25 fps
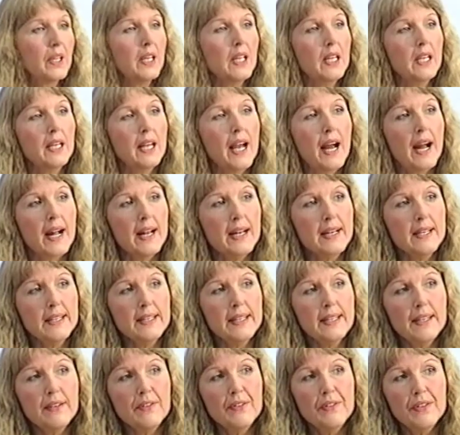in all
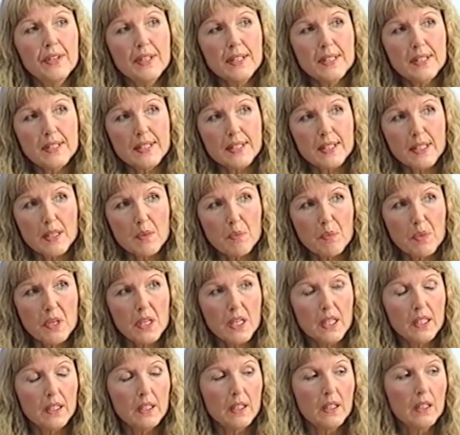den
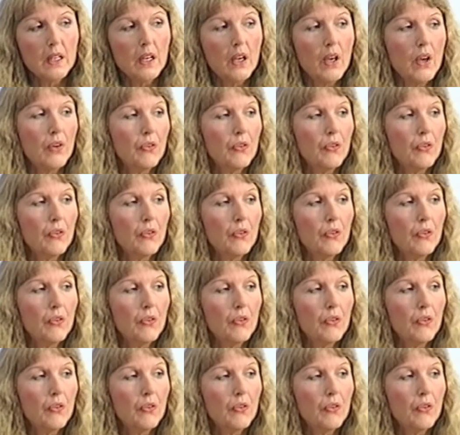Wissensgebieten,